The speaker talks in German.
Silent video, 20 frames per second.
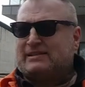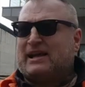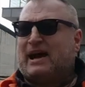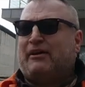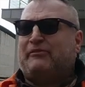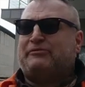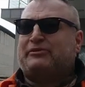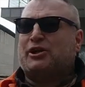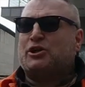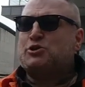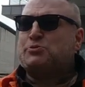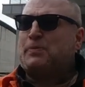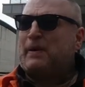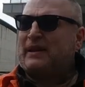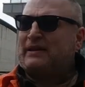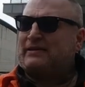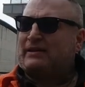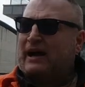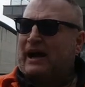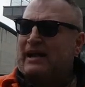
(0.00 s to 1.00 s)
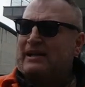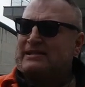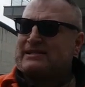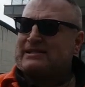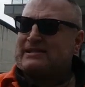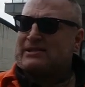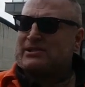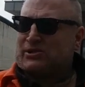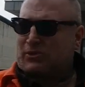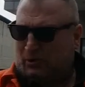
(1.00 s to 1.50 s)
darf dann später
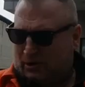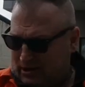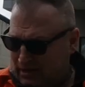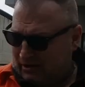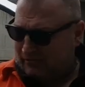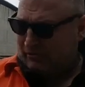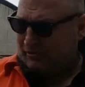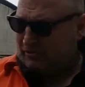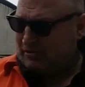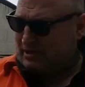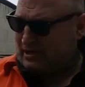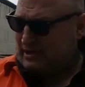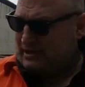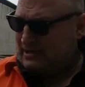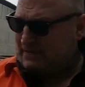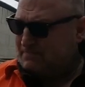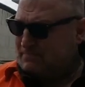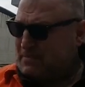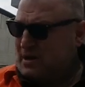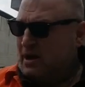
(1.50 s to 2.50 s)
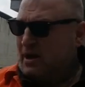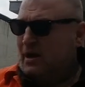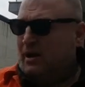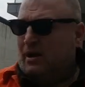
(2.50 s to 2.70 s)
als Zeuge fungieren